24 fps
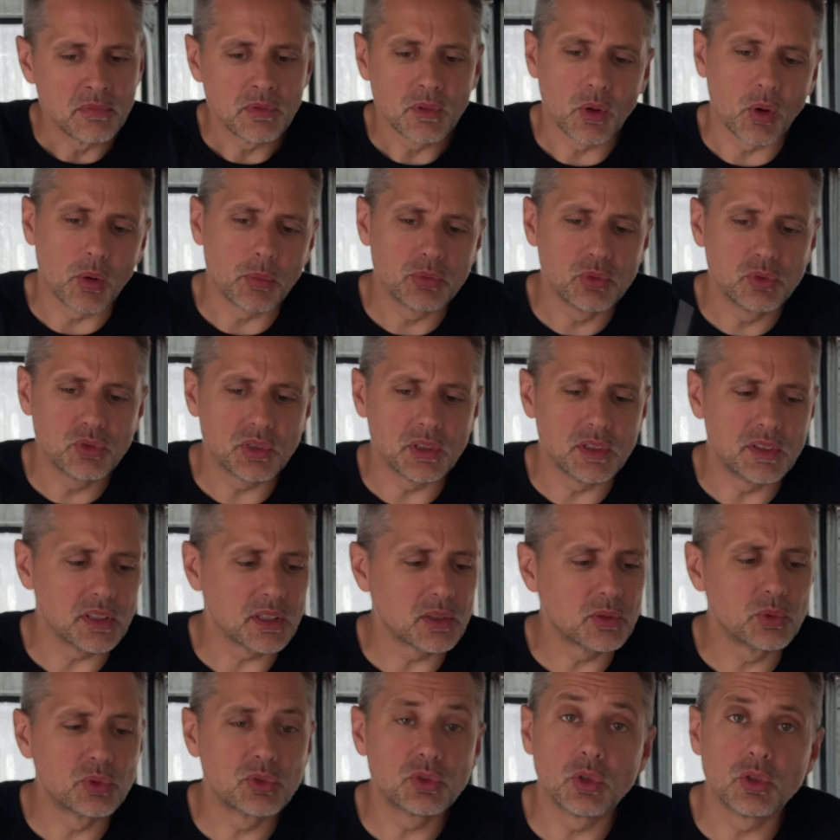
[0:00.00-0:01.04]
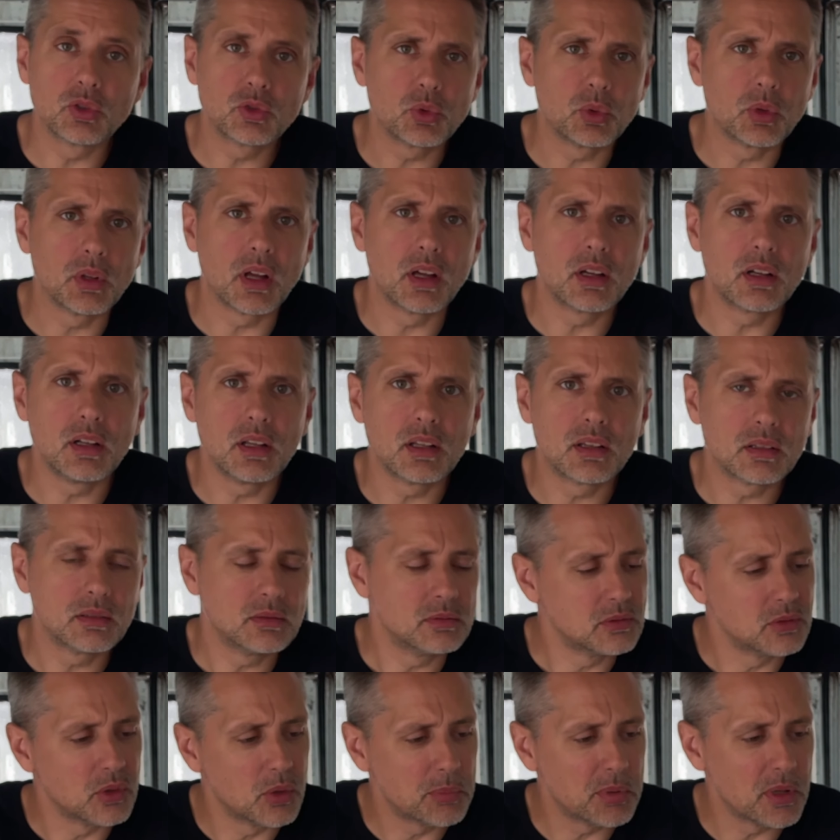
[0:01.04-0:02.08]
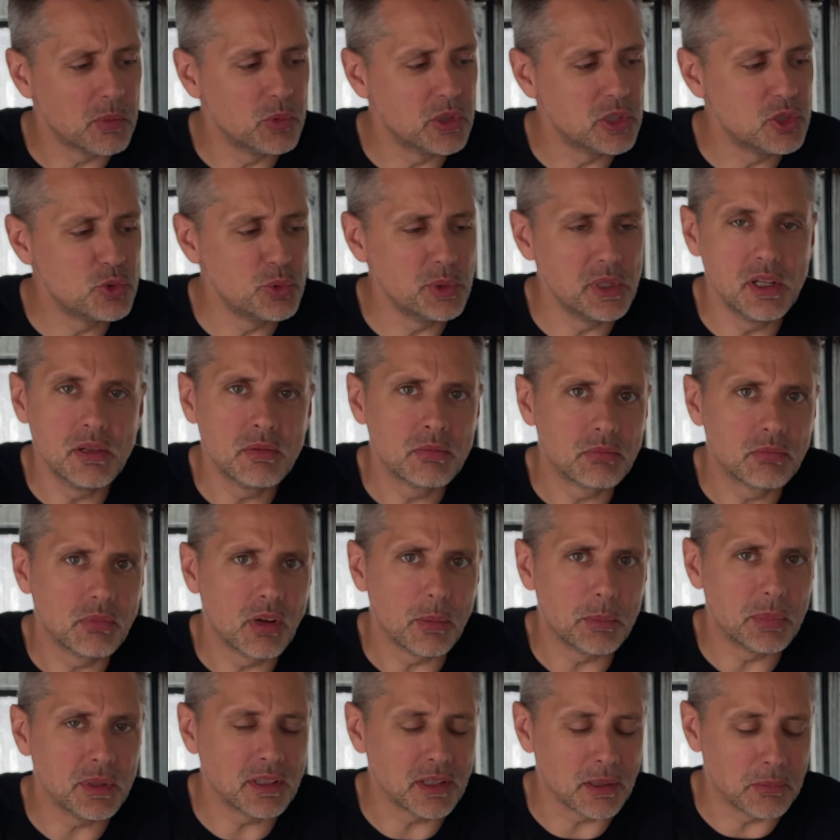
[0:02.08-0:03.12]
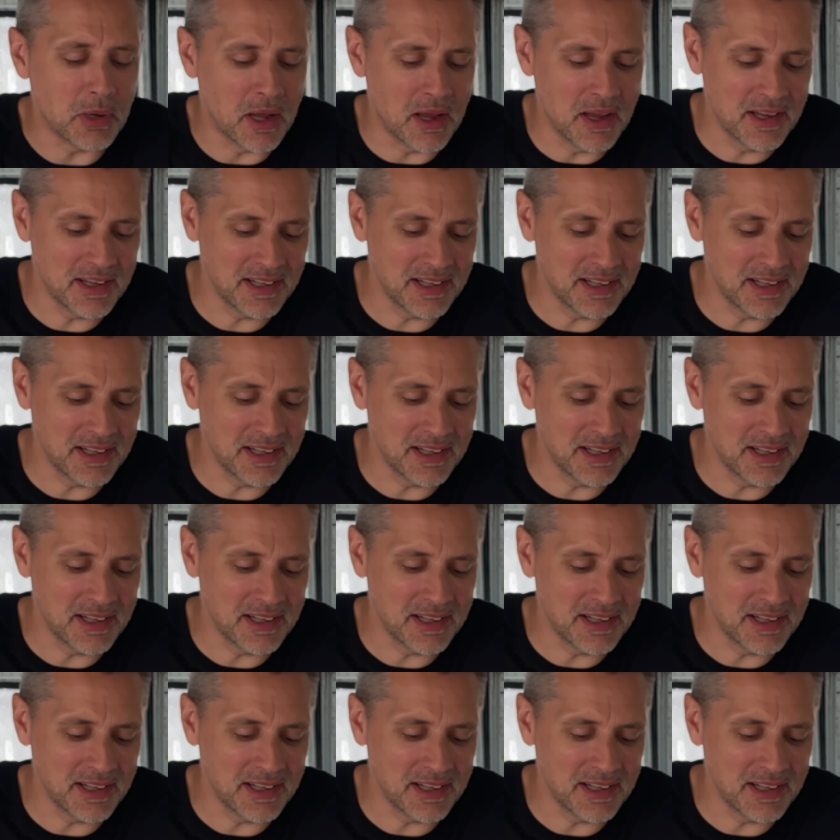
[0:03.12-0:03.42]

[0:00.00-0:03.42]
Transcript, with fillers: En plus, c'est de circonstance, une raclette, on est en plein mois de juillet, impeccable.